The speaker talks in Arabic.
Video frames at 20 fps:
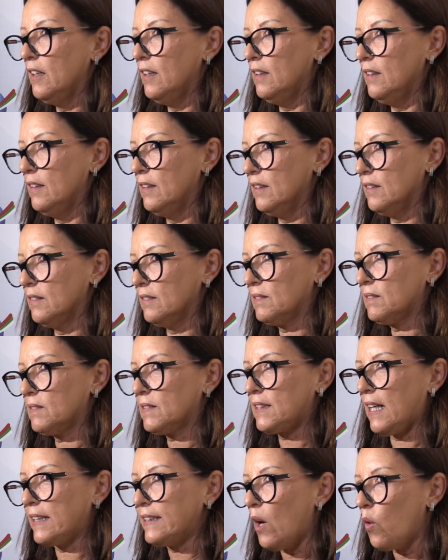آه،
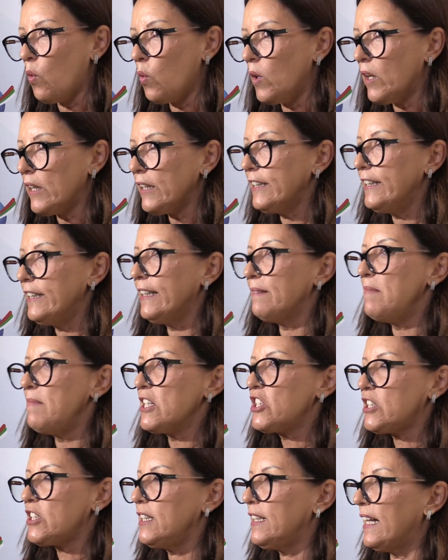تدور اللي
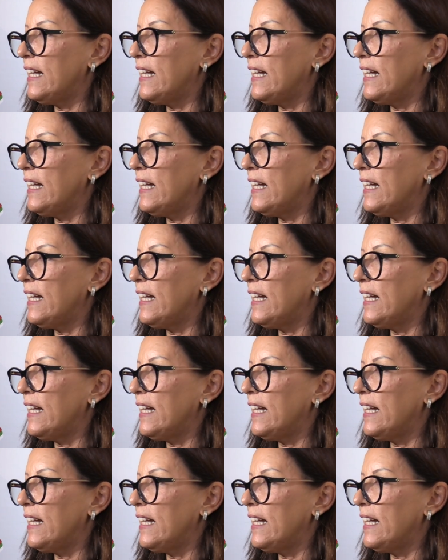ماشي